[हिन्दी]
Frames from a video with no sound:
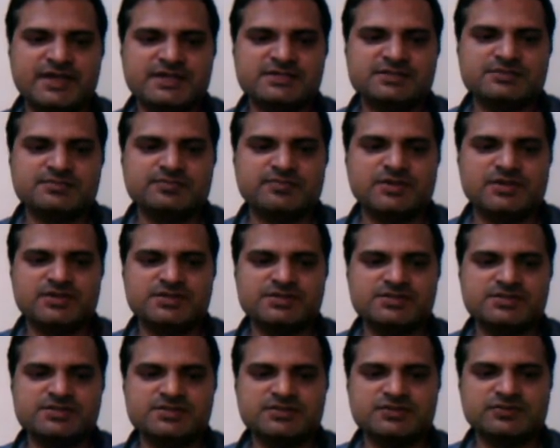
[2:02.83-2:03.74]
x
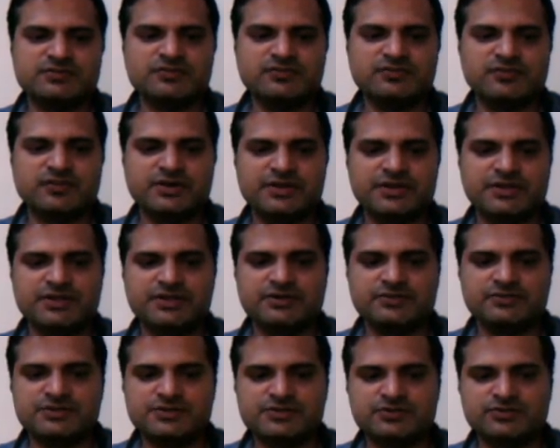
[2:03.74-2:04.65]
प्लस वाई
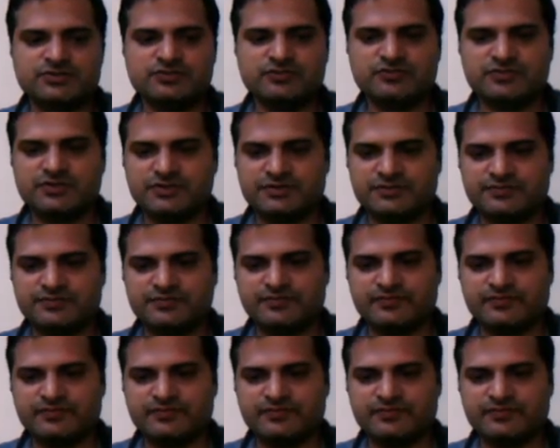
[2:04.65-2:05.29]
इक्व टू वन